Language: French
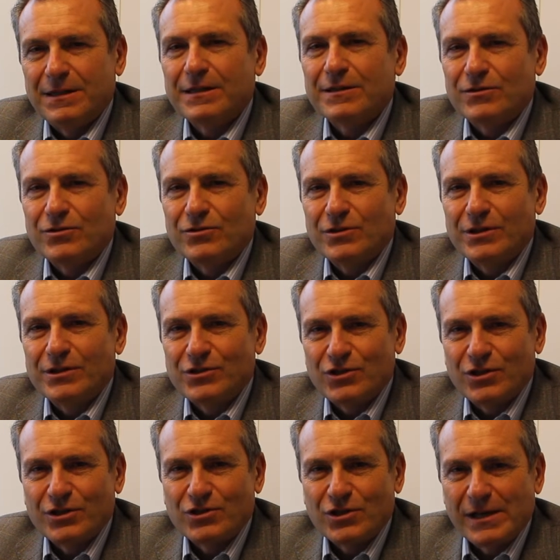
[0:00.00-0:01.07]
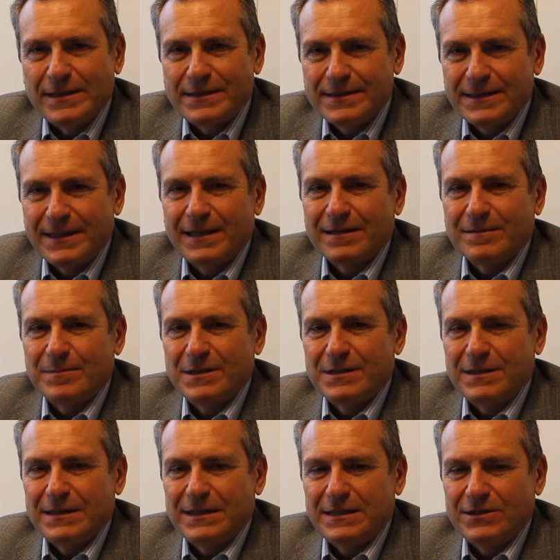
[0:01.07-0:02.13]
directeur de recherche à
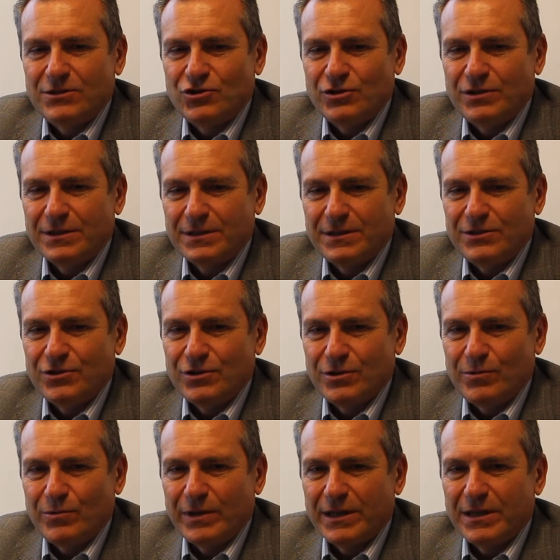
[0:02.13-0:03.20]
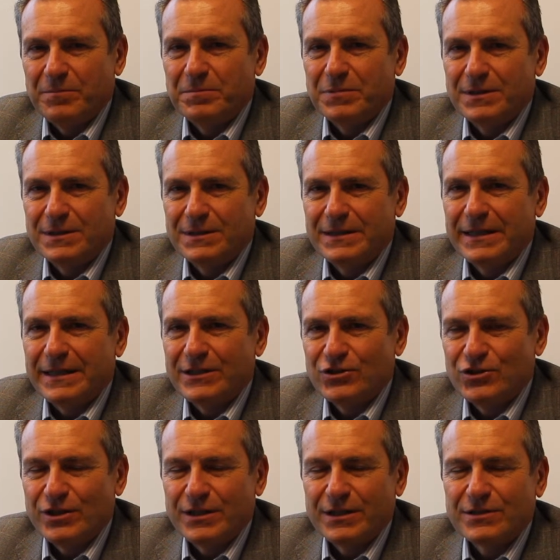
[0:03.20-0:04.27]
l'INSERM et je dirige une équipe de
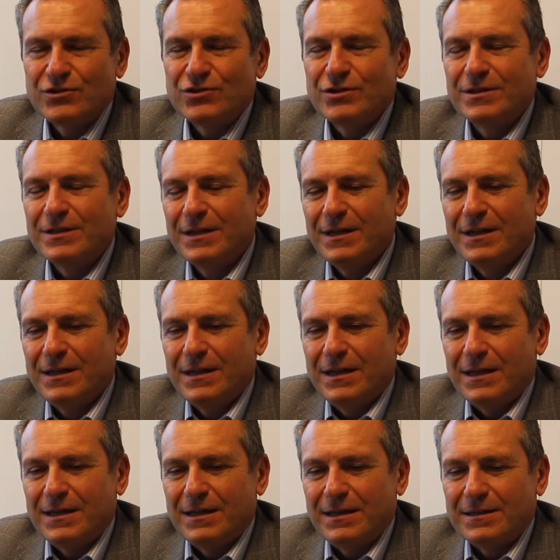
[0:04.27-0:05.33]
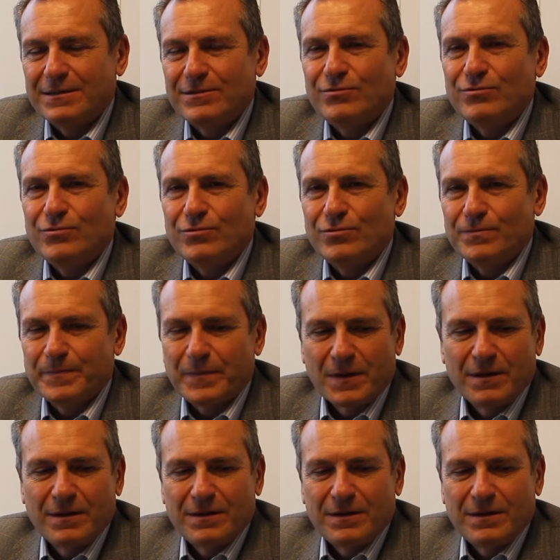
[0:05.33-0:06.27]
recherche à l'Institut